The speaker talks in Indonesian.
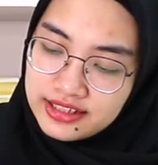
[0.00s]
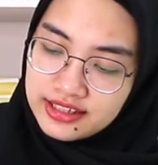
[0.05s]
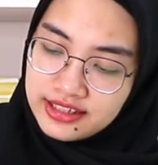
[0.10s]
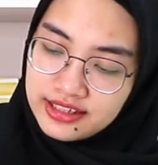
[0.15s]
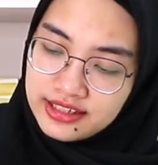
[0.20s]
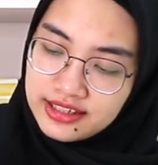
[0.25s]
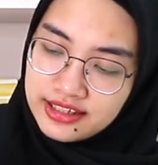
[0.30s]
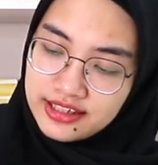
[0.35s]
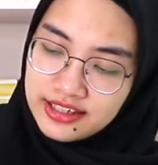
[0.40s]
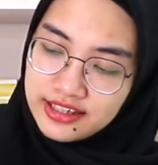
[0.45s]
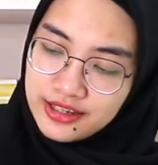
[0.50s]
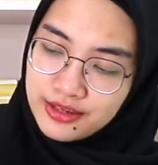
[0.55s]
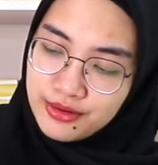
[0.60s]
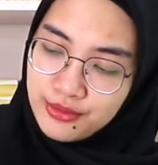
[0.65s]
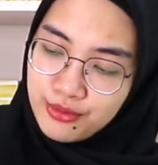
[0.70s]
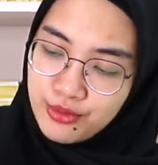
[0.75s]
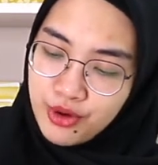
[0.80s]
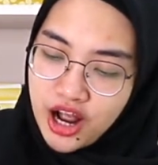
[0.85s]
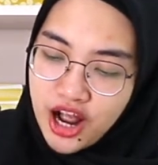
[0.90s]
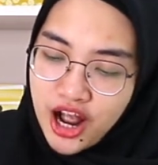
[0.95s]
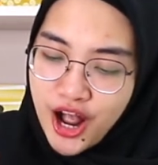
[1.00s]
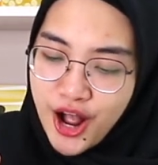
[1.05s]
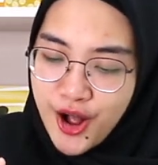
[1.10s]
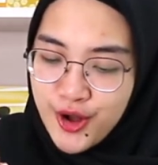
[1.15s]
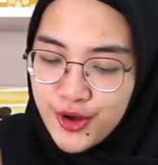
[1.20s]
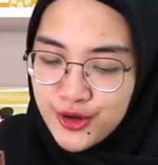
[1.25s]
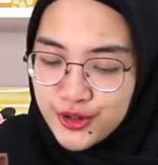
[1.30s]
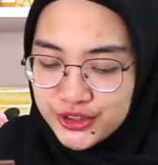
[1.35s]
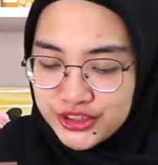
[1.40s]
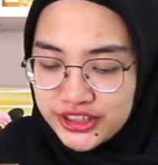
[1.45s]
nih
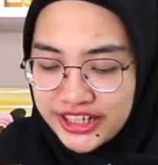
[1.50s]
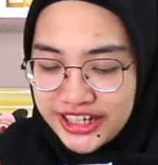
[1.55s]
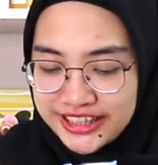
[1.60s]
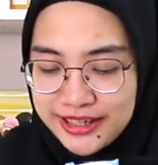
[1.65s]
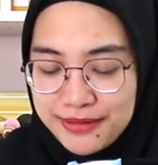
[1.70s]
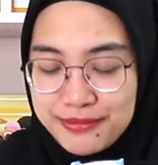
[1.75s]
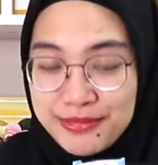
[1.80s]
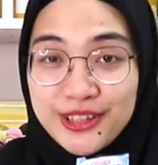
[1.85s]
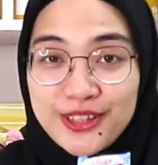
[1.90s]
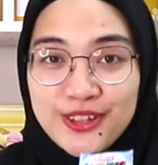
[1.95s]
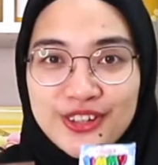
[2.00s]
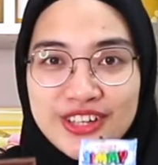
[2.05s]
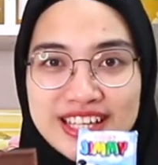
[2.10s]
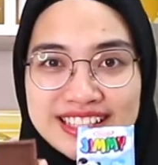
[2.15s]
Wow, ternyata bentuknya